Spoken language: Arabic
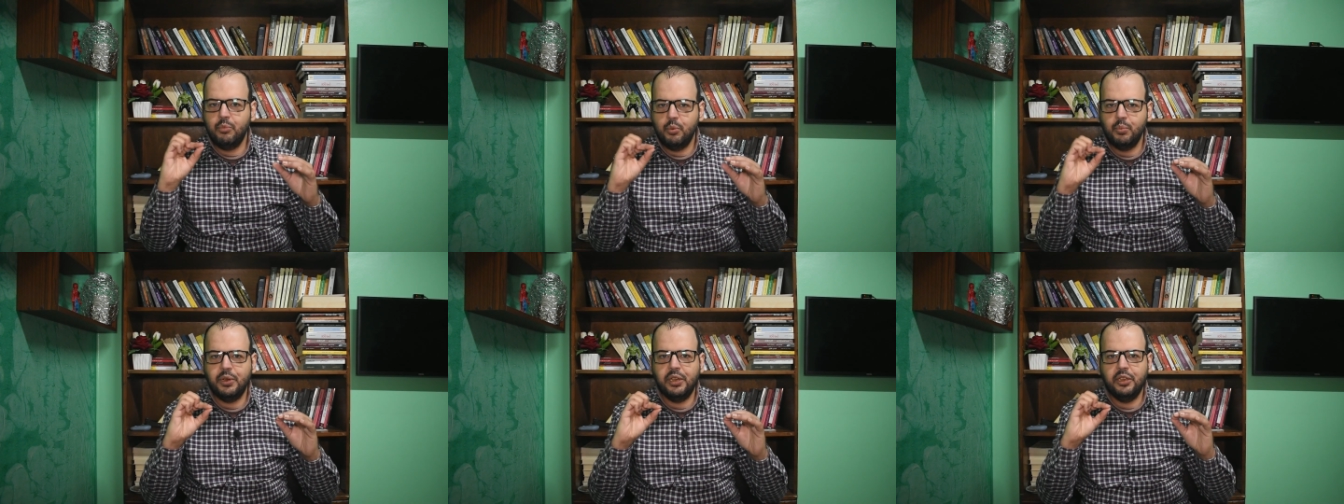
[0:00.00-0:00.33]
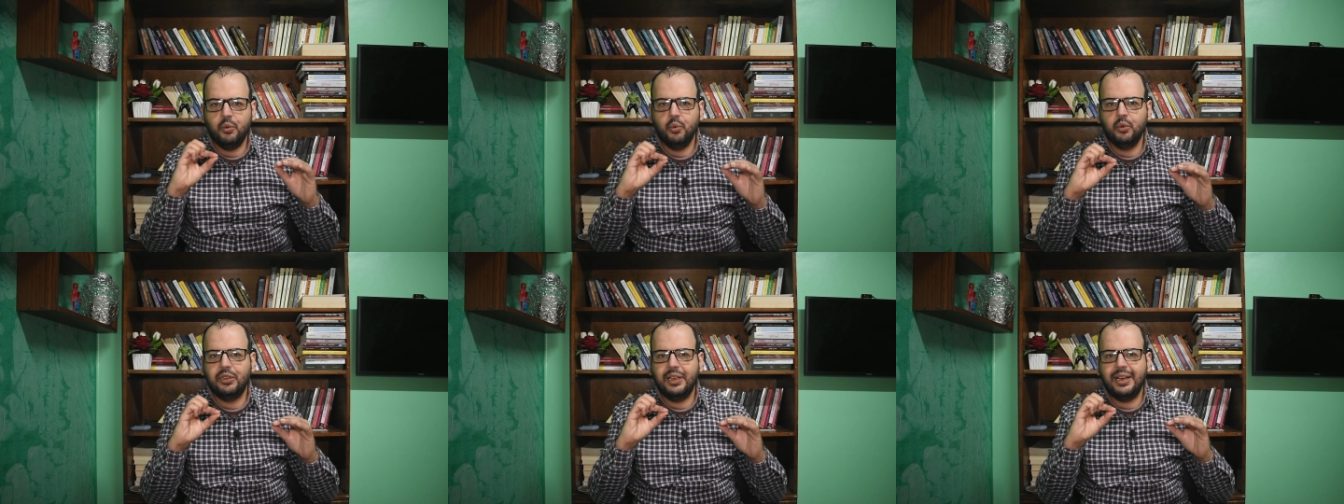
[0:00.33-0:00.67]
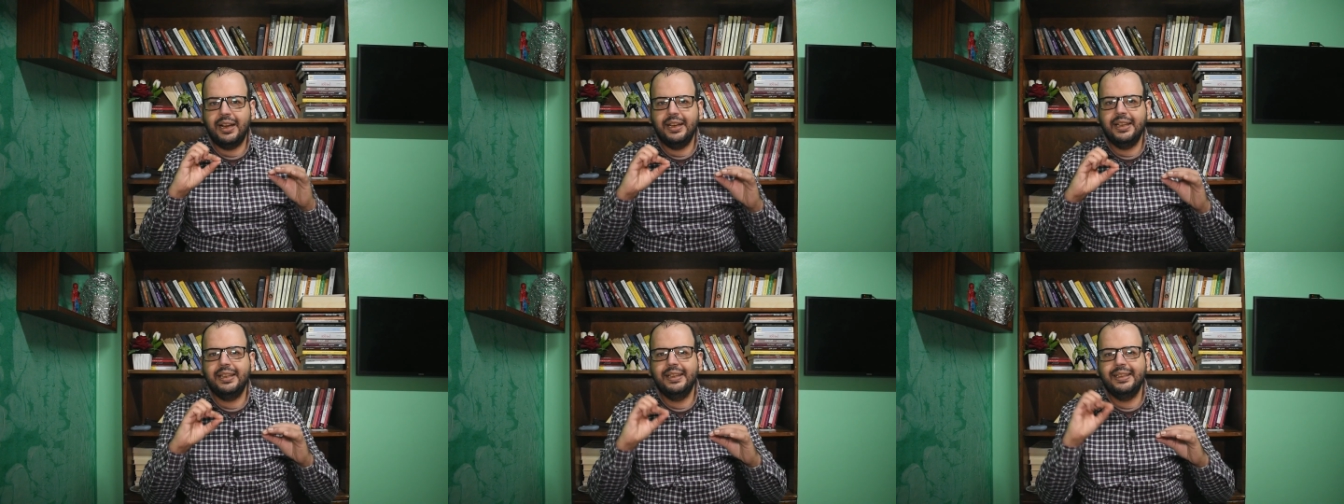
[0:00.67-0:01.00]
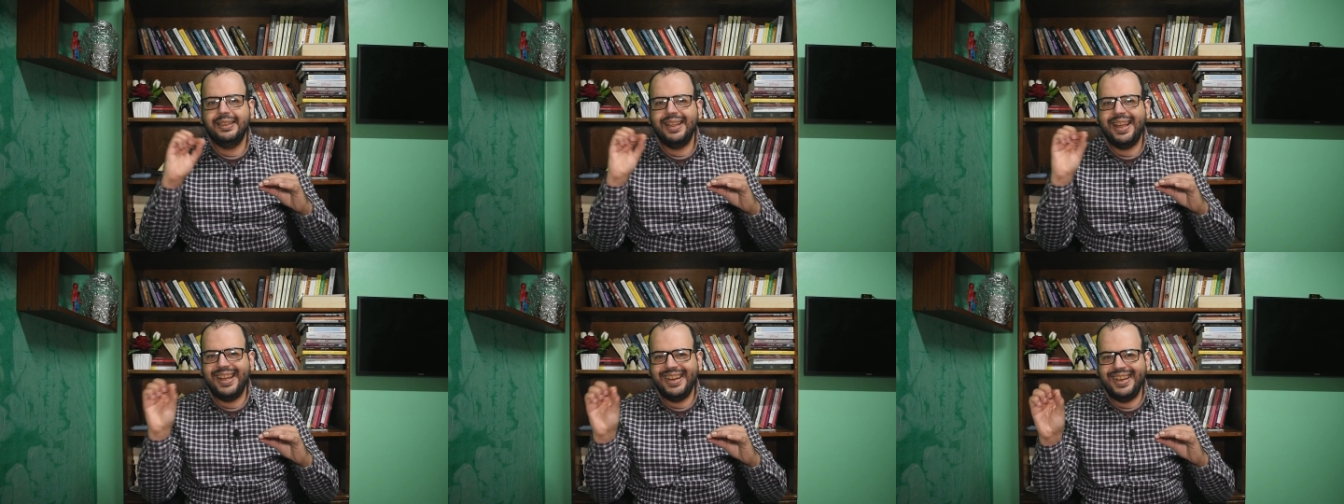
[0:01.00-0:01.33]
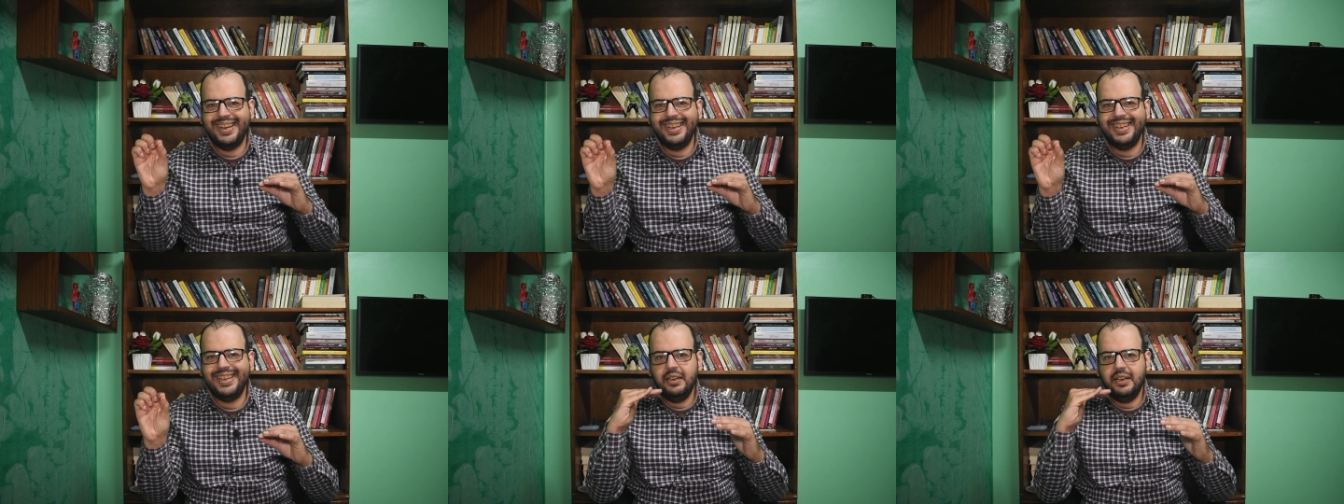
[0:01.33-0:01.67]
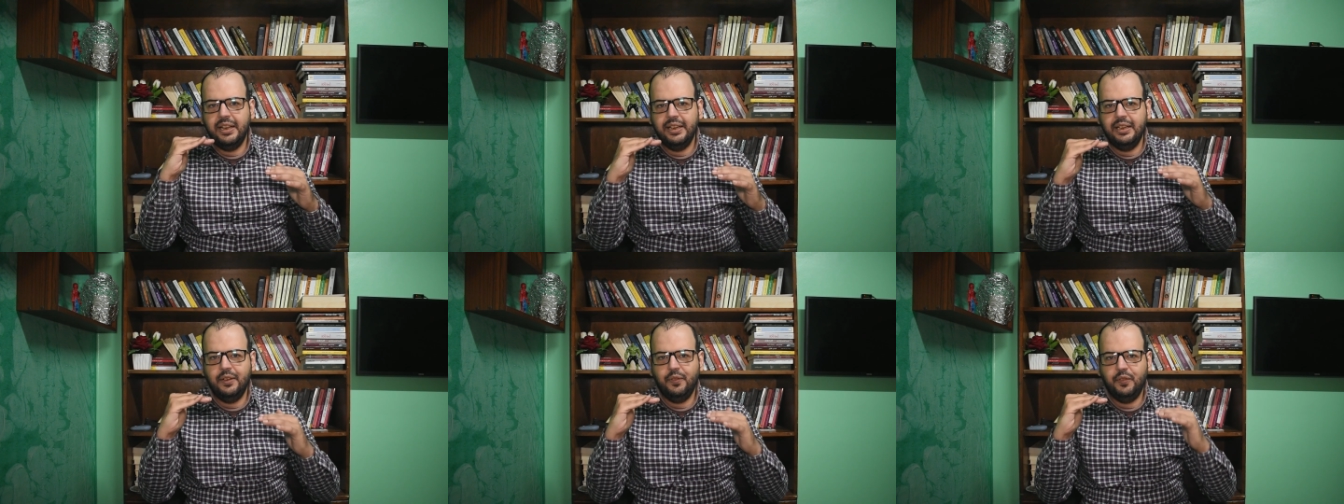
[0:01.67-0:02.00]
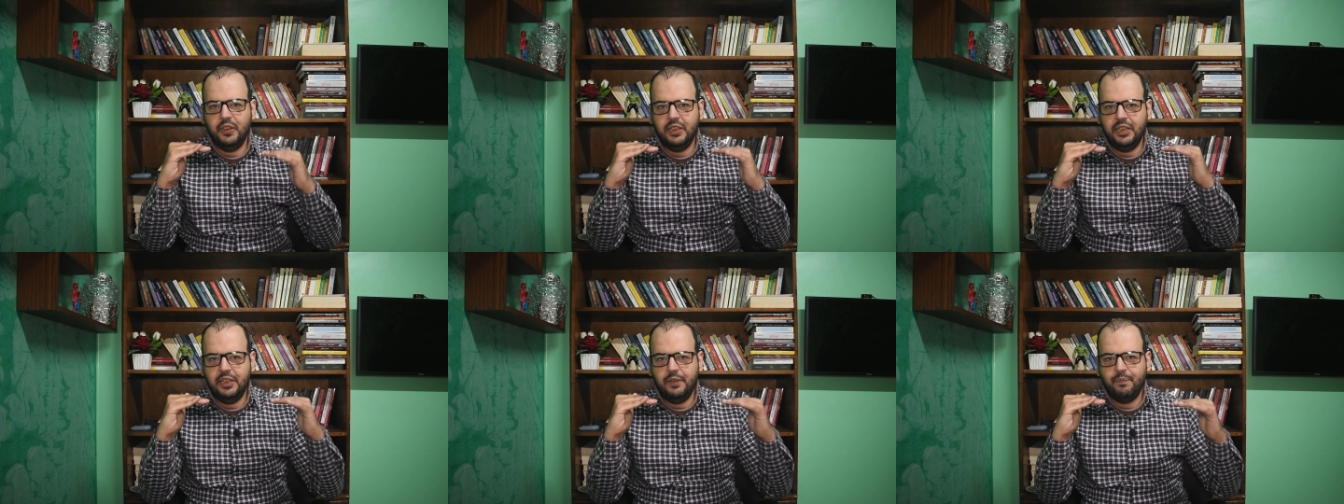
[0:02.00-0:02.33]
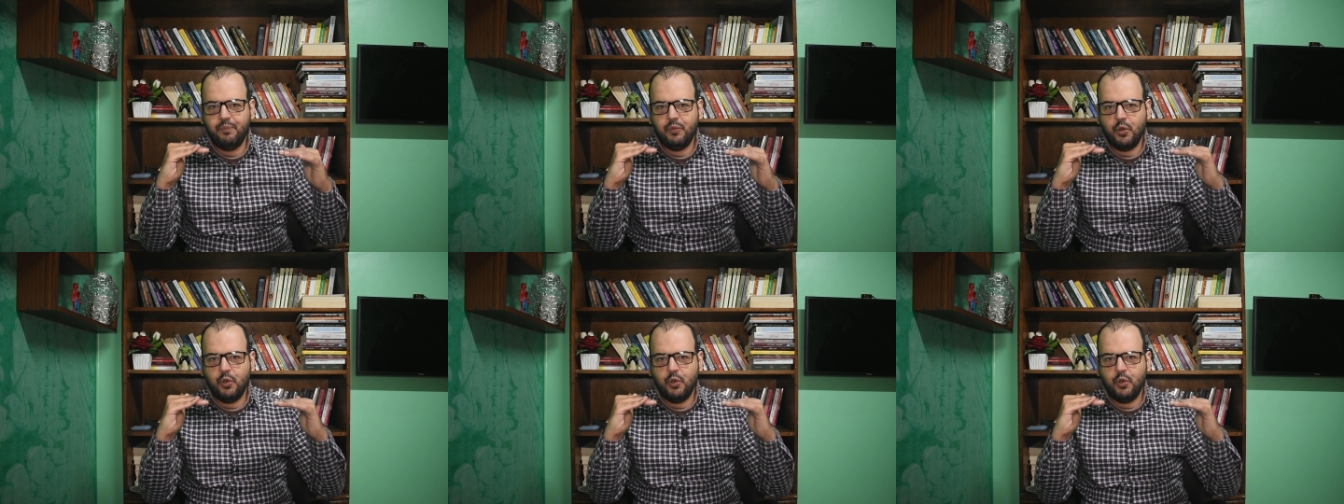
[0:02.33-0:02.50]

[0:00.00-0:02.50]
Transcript: ممكن يتقال عليك انت اناني لان فيه